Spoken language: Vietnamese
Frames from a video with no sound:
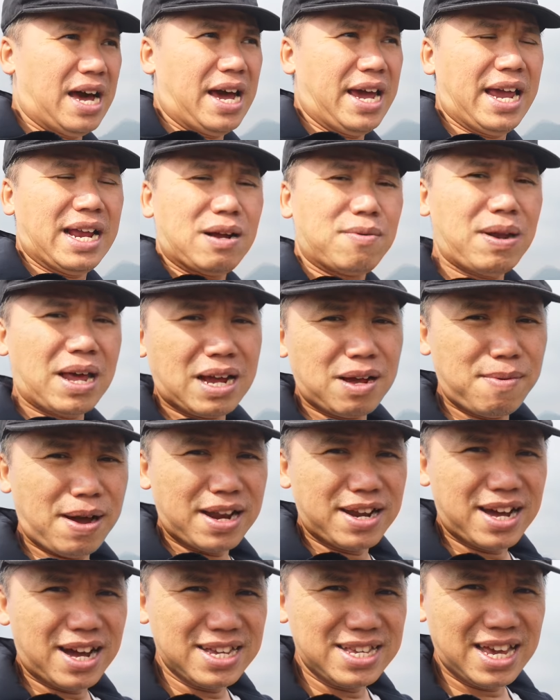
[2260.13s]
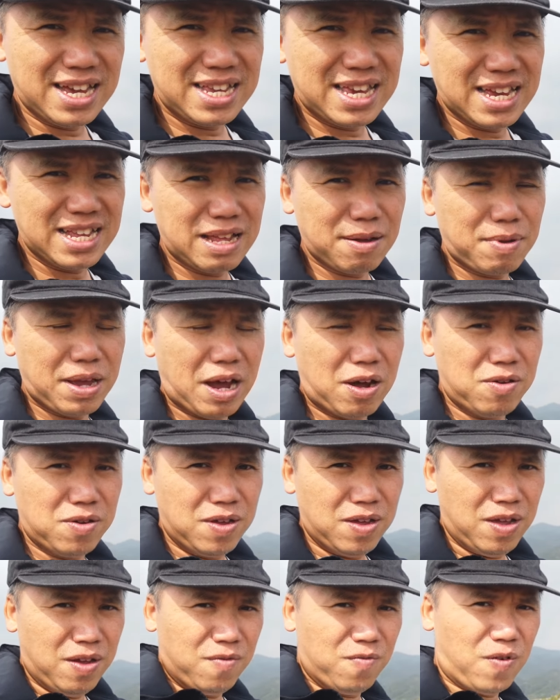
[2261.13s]
à, Hẹn gặp lại các bạn ở những hành trình tiếp theo
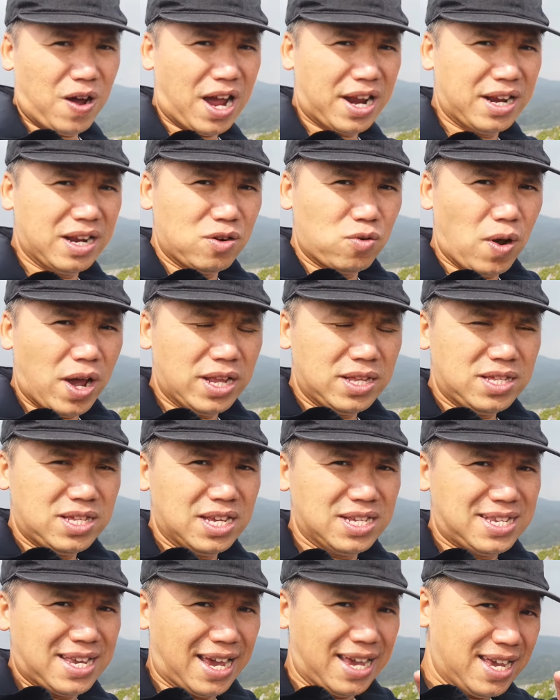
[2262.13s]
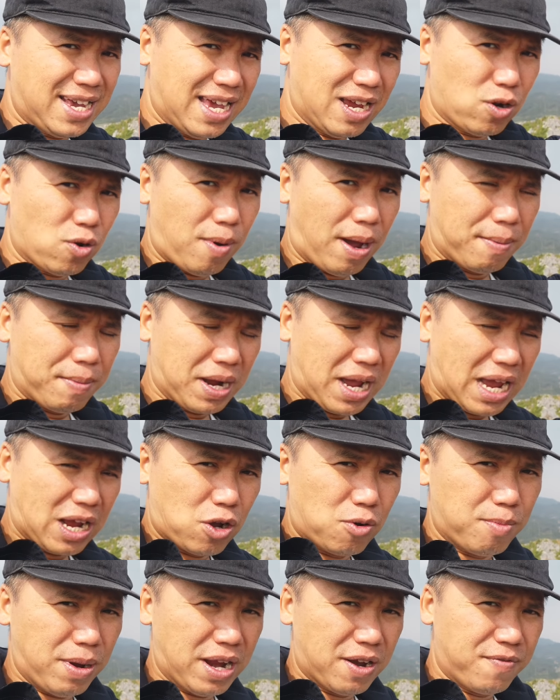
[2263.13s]
Và đừng quên chia sẻ ý kiến của bạn bằng
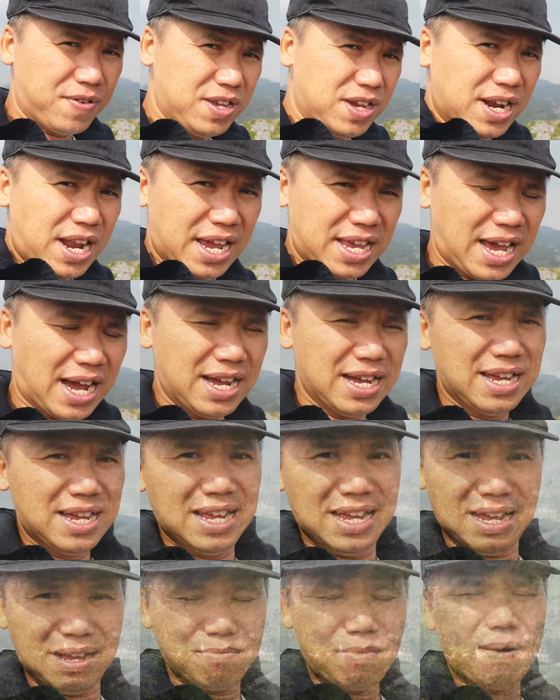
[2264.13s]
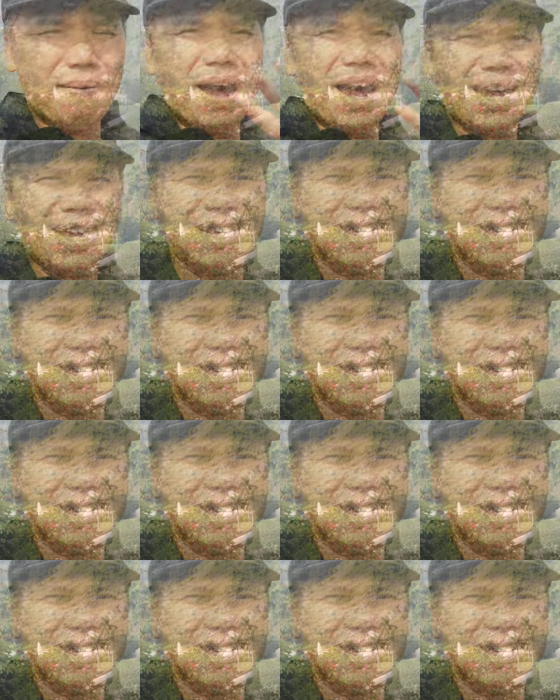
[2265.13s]
cách comment ở phía dưới đây nhé Bye